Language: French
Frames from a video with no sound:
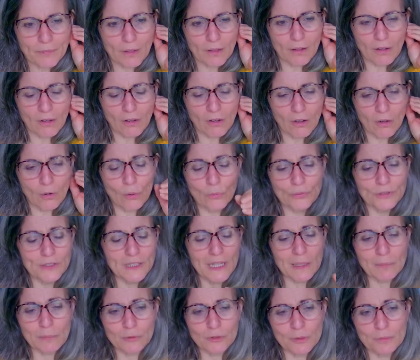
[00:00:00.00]
euh, au
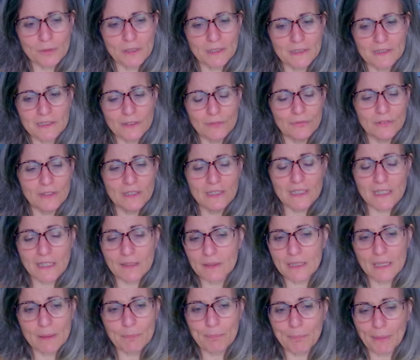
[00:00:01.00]
final mon objectif
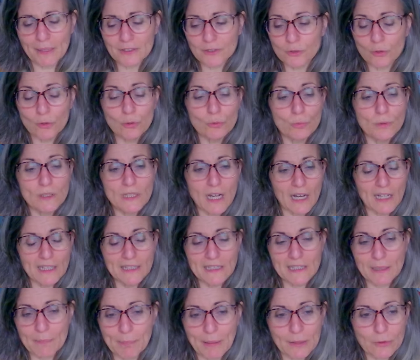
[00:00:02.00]
il n'est pas celui-là,
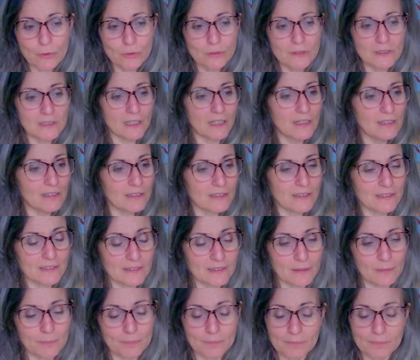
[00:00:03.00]
il n'est pas le tien et c'est